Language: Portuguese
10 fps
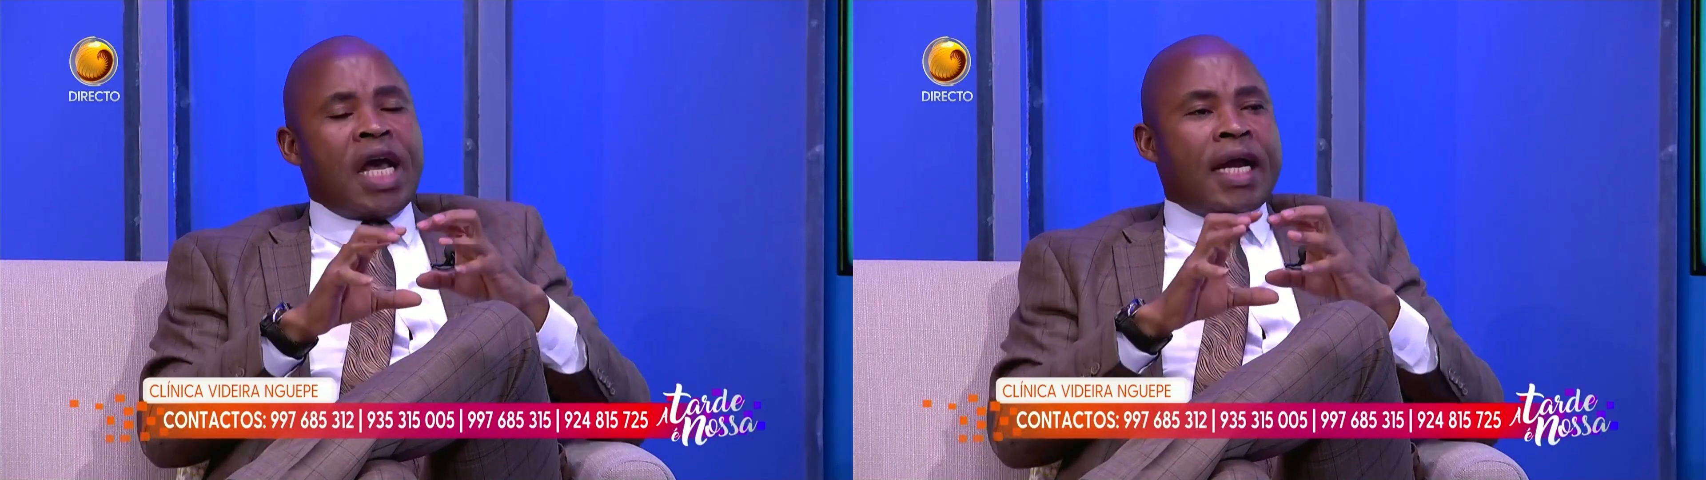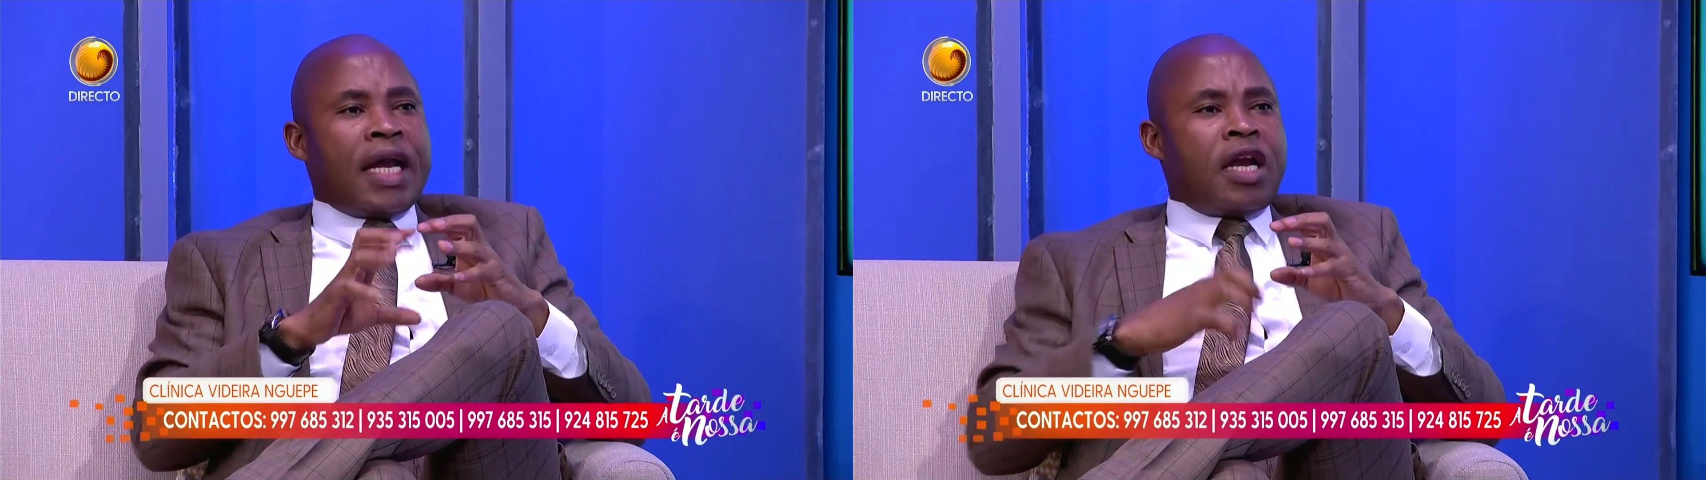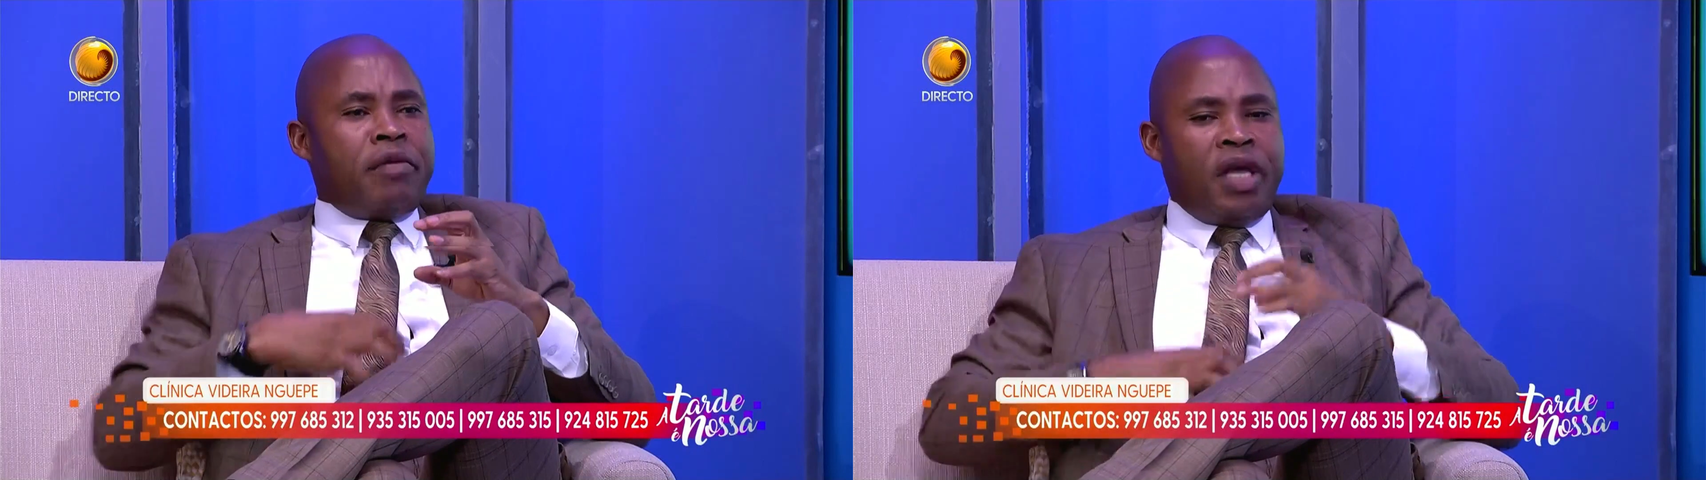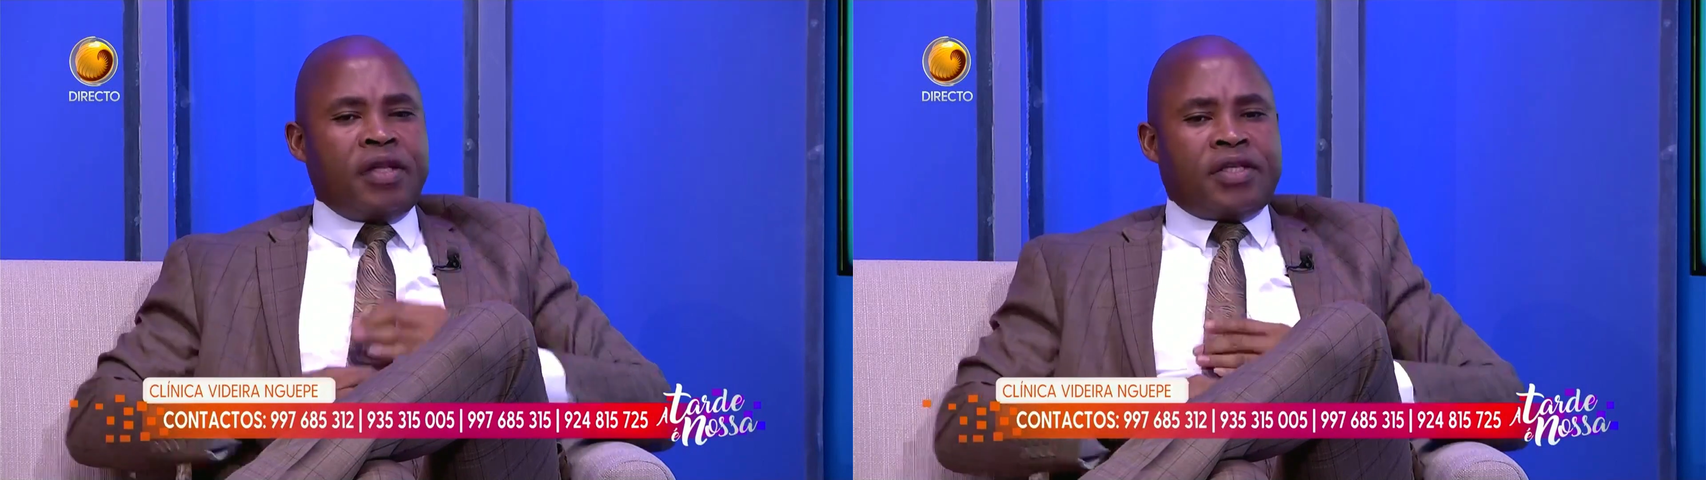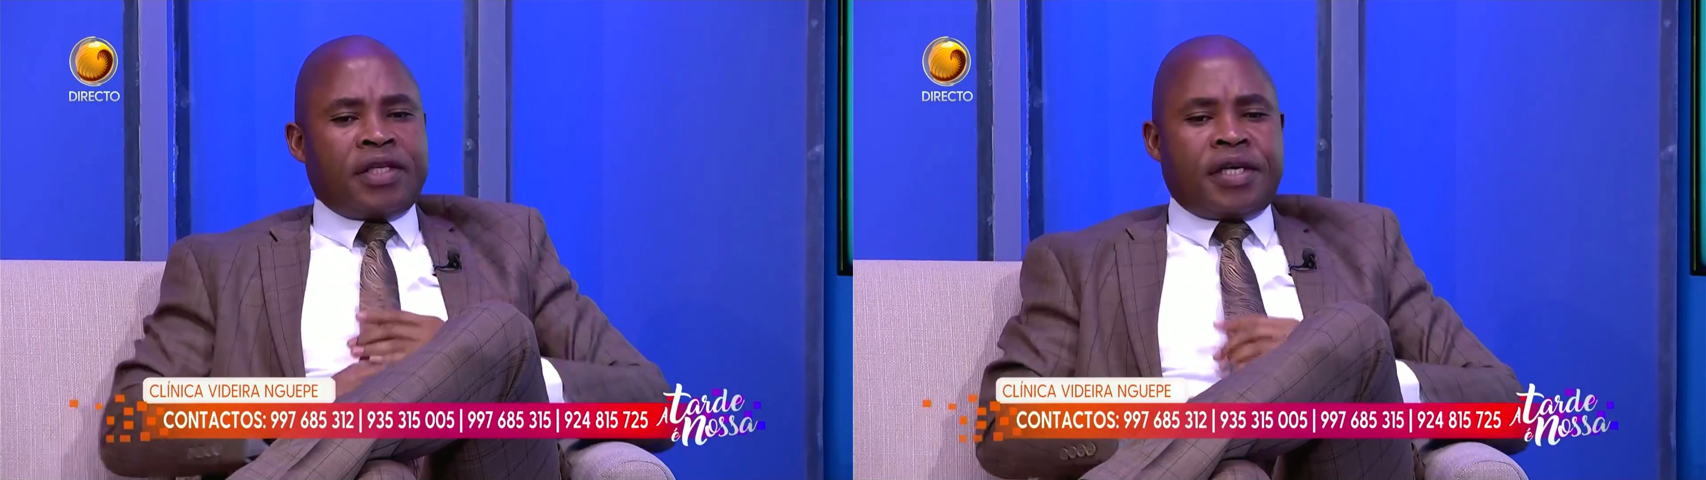
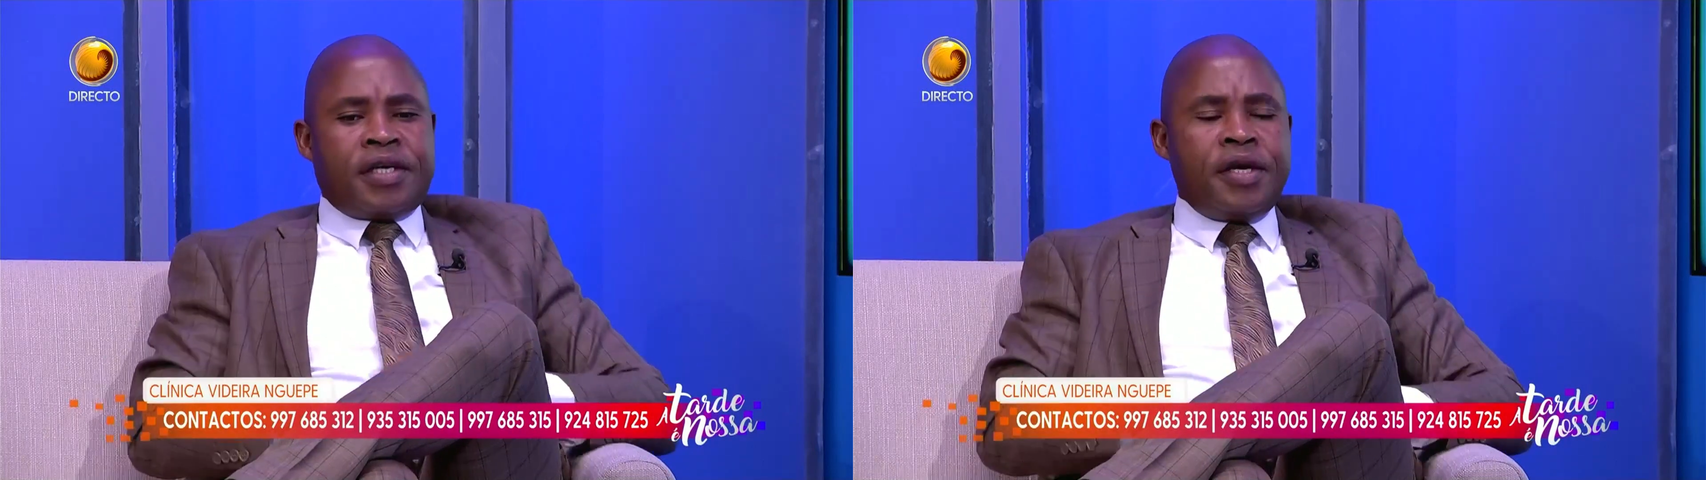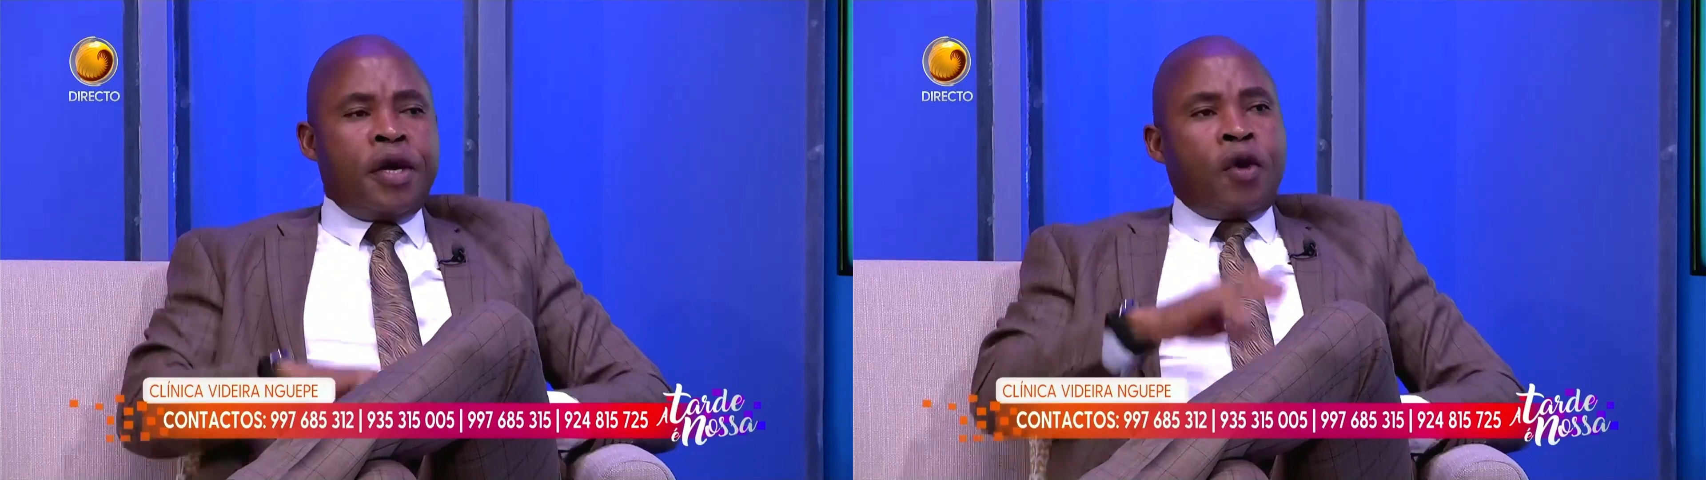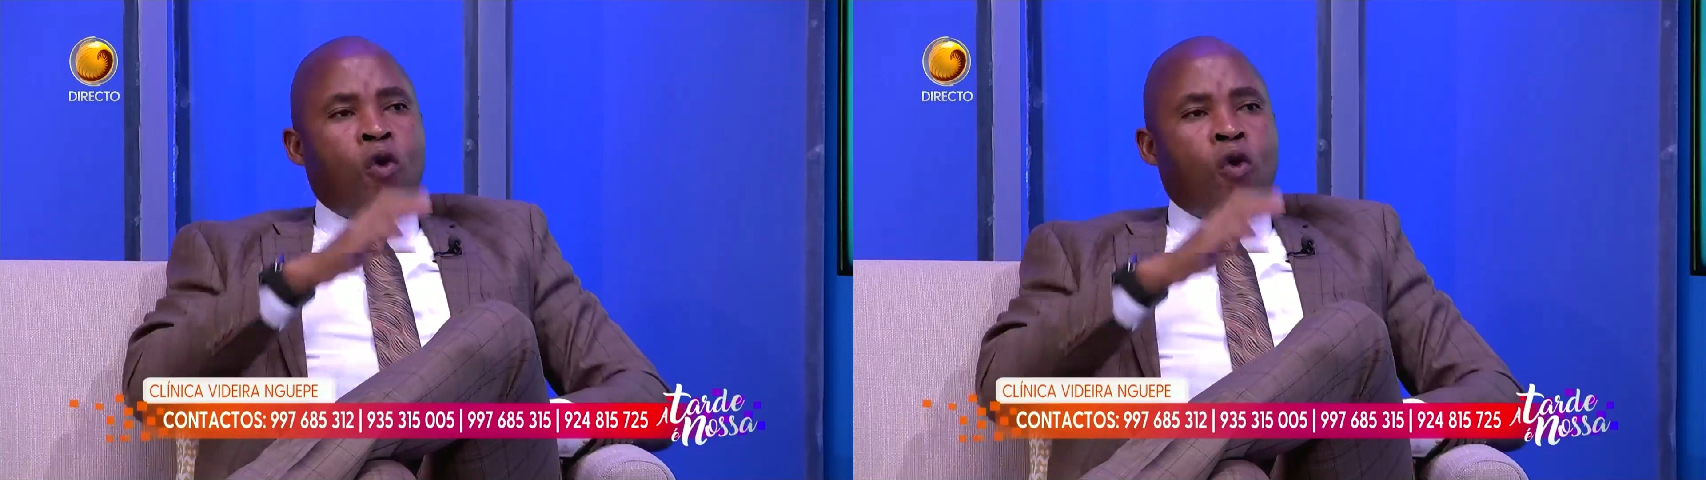claramente que